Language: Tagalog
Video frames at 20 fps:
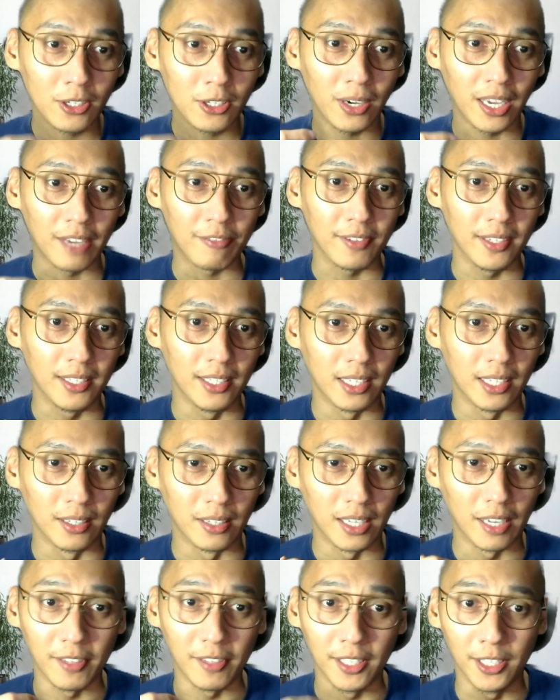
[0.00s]
ko FE, eh,
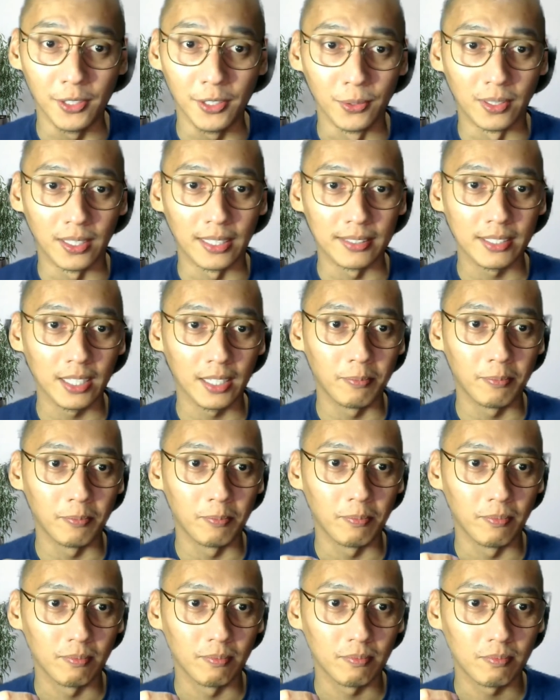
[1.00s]
FEU. Kasi
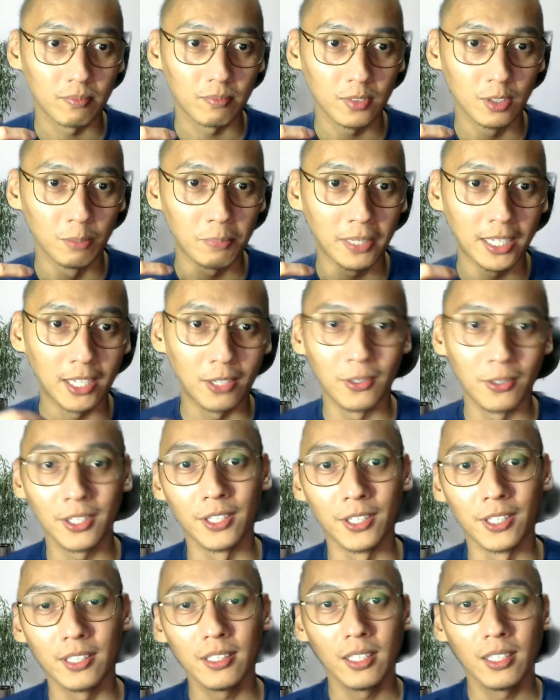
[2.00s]
nung panahong
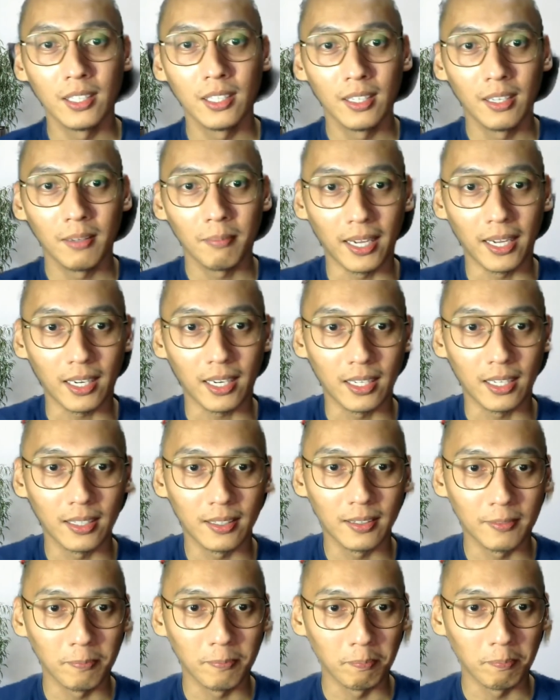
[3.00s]
yon
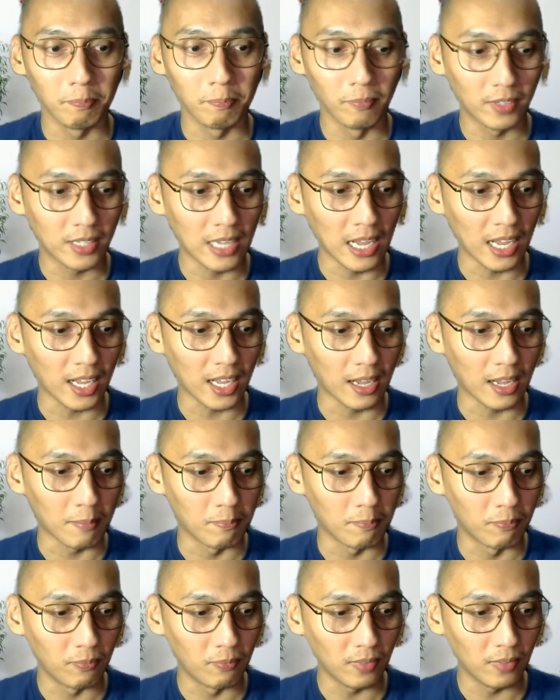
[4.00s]
parang
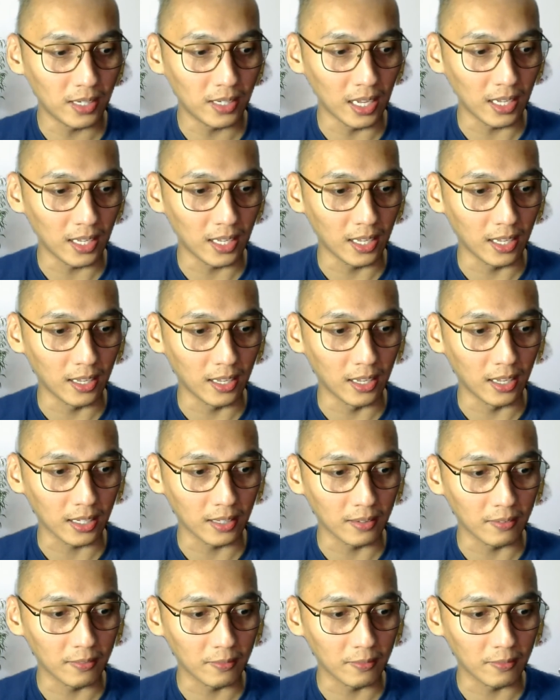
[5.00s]
kaka, kaka